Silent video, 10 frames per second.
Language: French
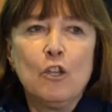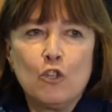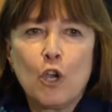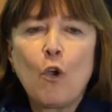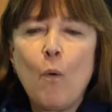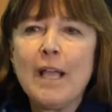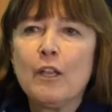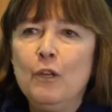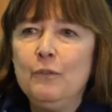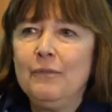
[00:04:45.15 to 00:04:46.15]
Je crois
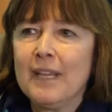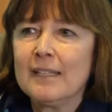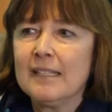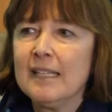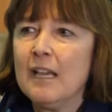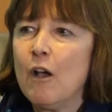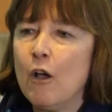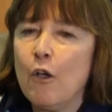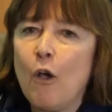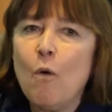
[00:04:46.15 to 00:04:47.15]
que l'université a
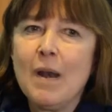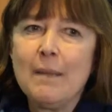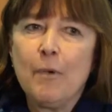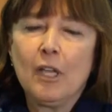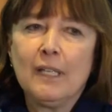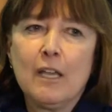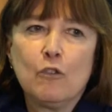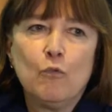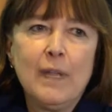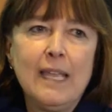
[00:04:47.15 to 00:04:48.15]
un rôle important à
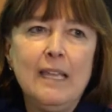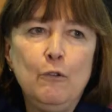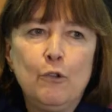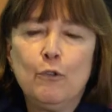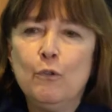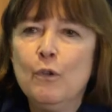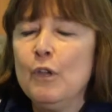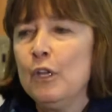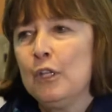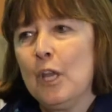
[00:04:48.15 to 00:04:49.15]
jouer et l'UQ,
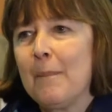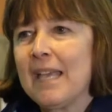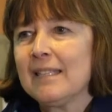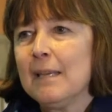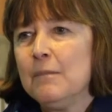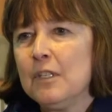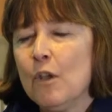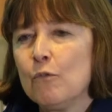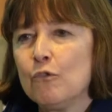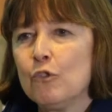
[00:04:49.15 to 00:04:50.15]
de par sa
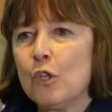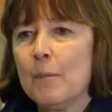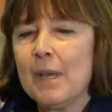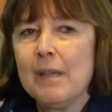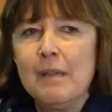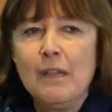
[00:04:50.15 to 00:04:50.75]
mission justement